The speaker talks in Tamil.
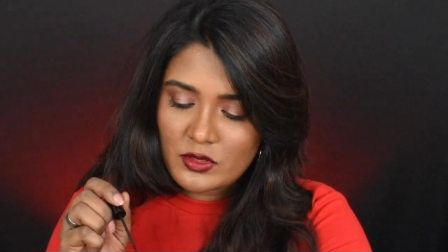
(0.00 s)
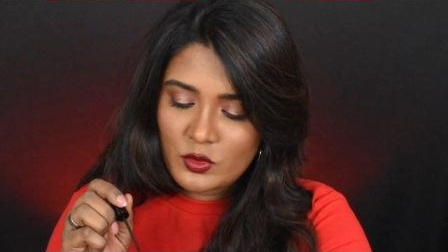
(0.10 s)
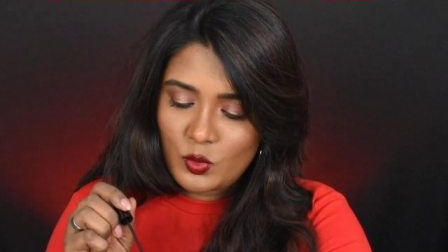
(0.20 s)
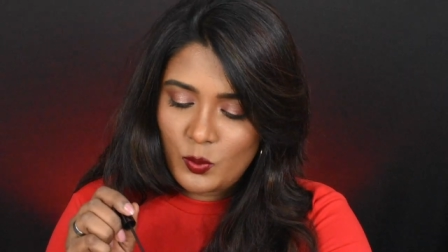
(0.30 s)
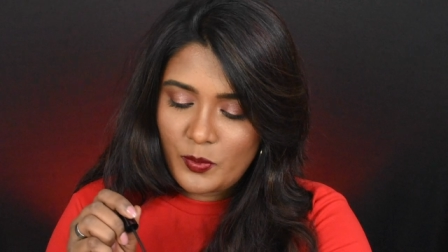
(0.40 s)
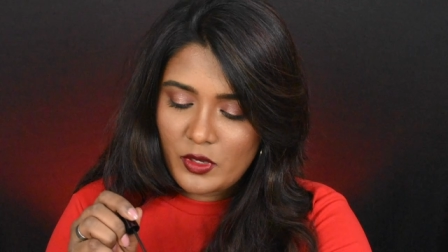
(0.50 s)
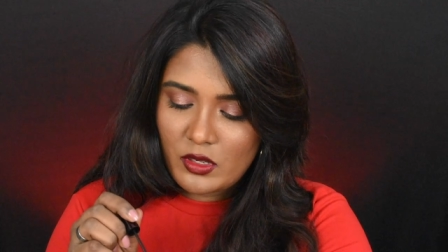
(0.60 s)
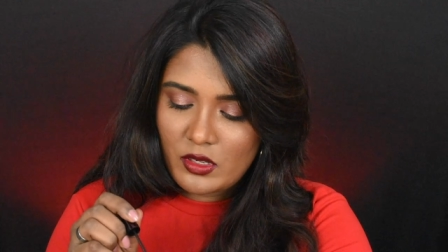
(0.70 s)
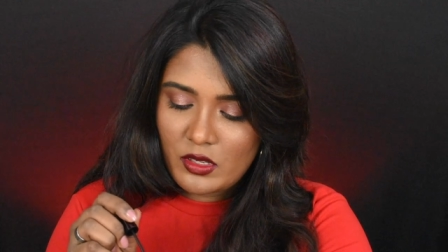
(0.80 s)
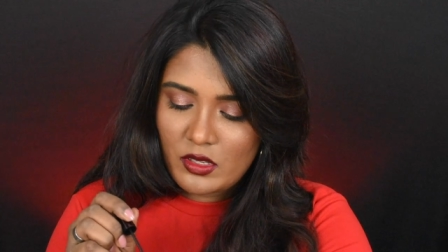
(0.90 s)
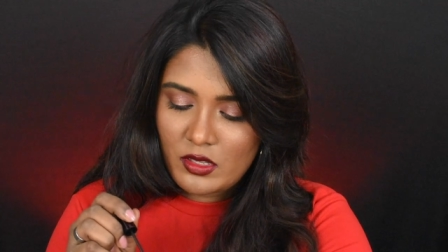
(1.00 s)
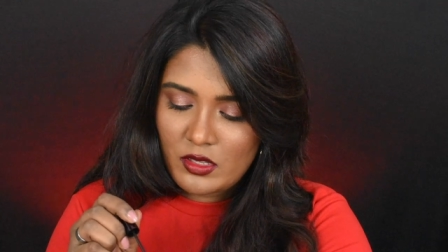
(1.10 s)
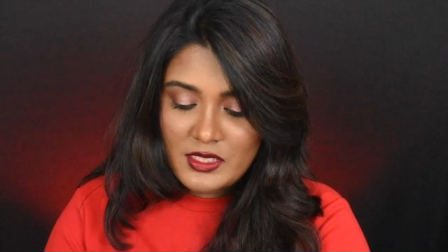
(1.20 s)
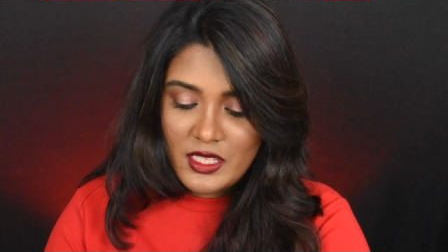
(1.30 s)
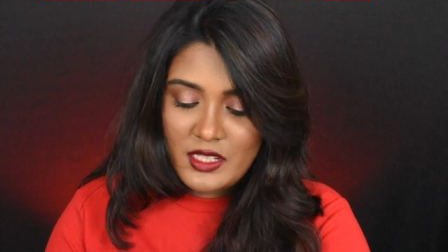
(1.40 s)
சூப்பர்
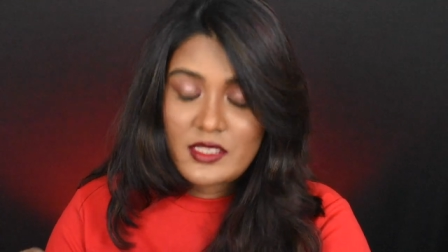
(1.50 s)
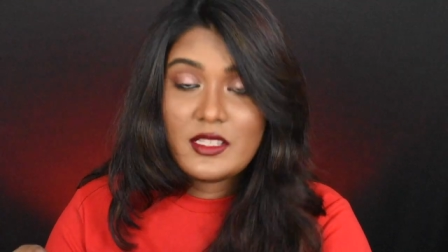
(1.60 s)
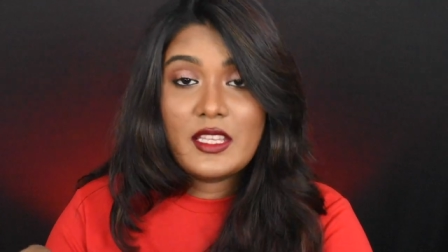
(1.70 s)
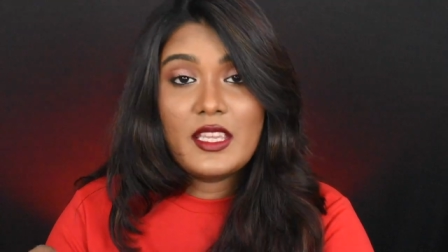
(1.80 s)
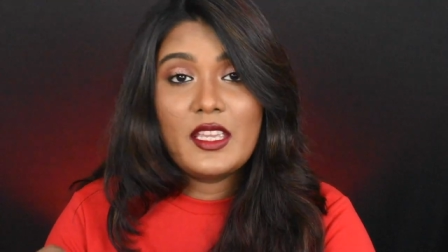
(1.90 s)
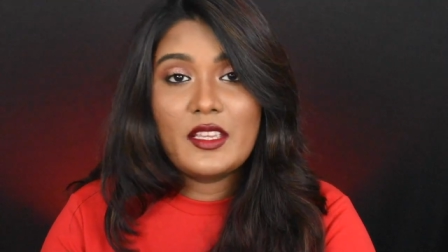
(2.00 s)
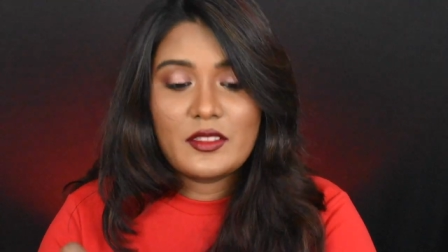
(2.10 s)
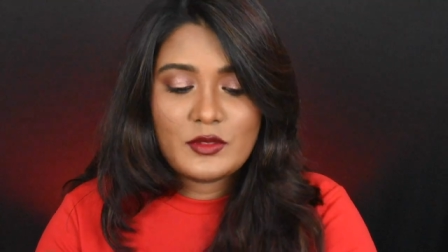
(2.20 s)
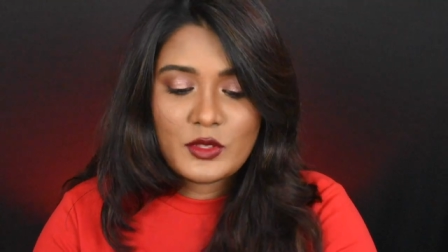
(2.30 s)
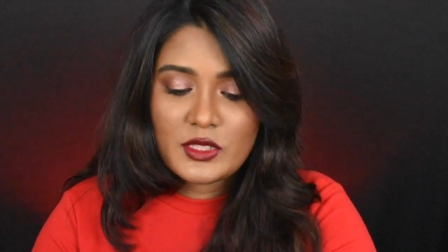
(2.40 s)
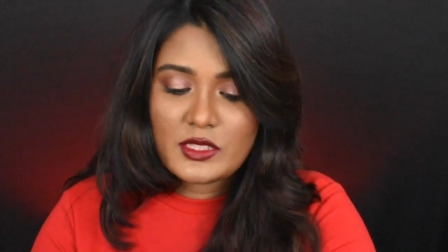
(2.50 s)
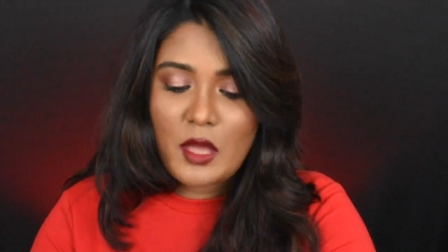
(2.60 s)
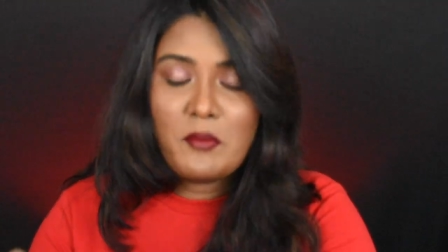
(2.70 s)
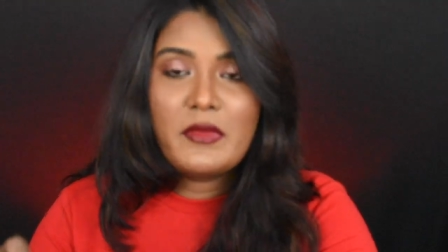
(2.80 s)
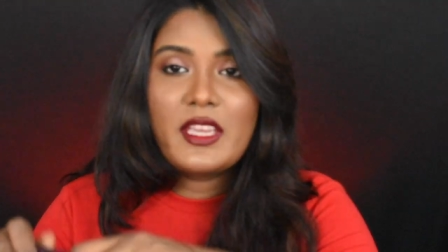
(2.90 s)
சீரியஸ்லி
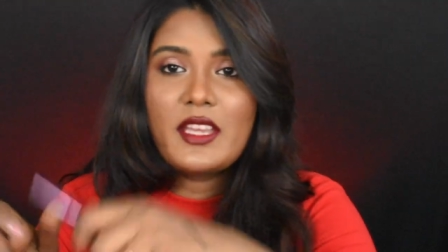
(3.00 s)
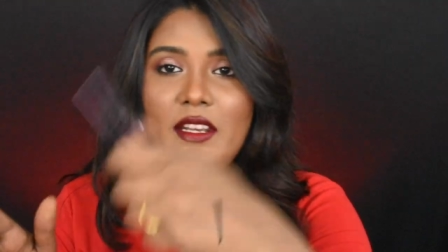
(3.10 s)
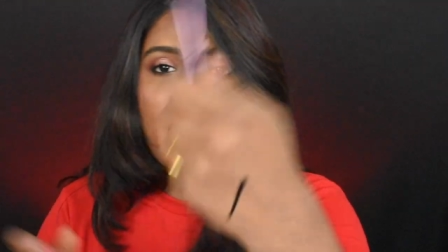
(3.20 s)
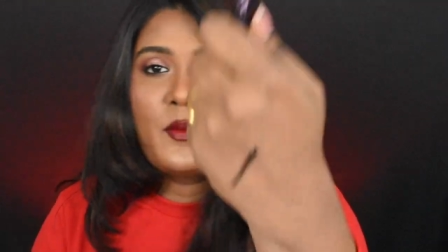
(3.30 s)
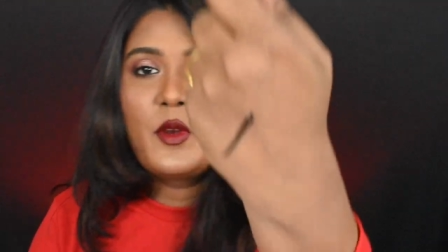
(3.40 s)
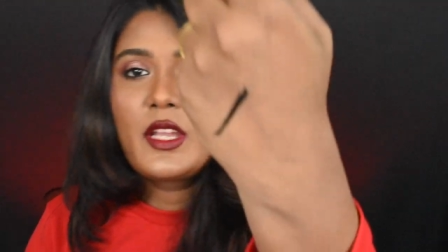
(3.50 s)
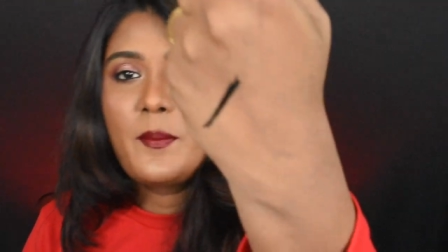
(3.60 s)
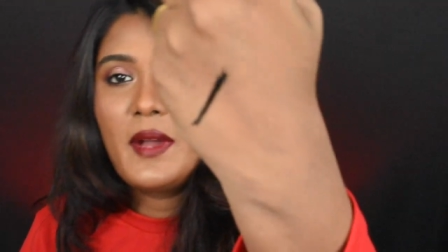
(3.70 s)
செம்மையாக இருக்குது இப்போ நீங்கள்